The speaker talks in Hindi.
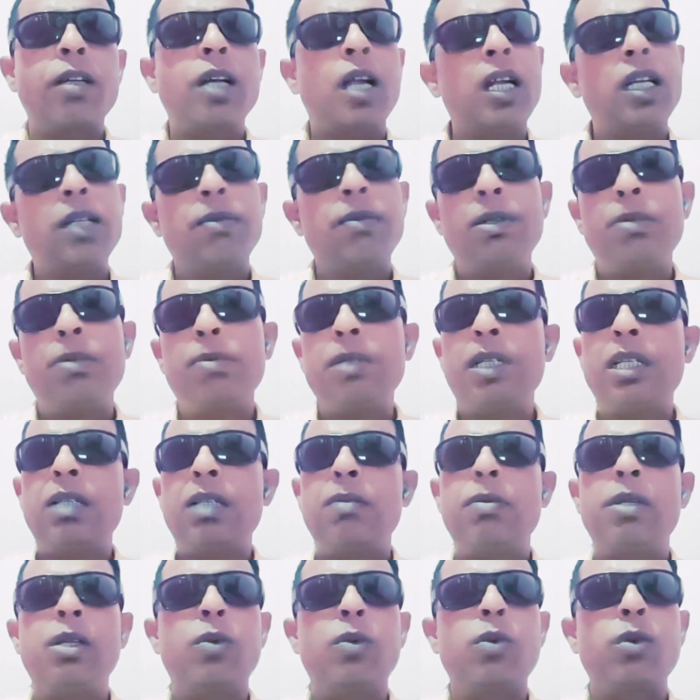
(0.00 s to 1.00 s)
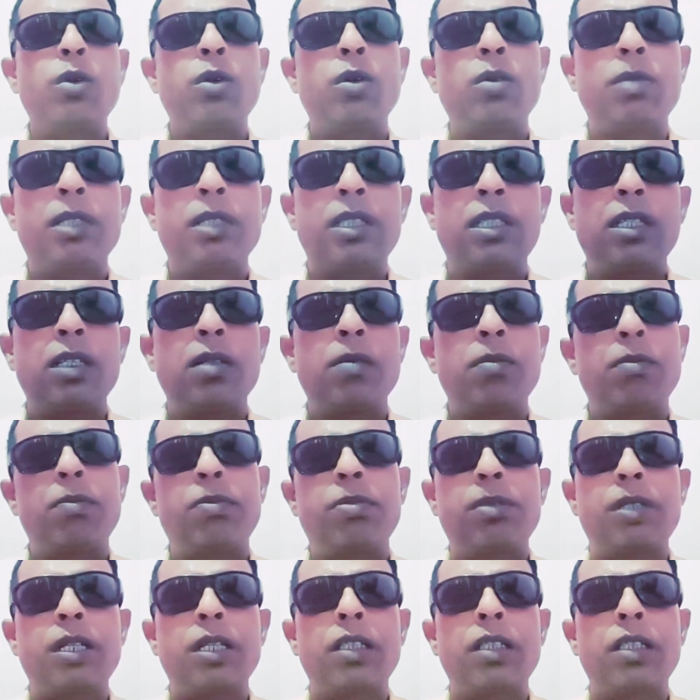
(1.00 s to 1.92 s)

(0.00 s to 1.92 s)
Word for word: गाड़ी भी मेरी बिल्कुल मतलब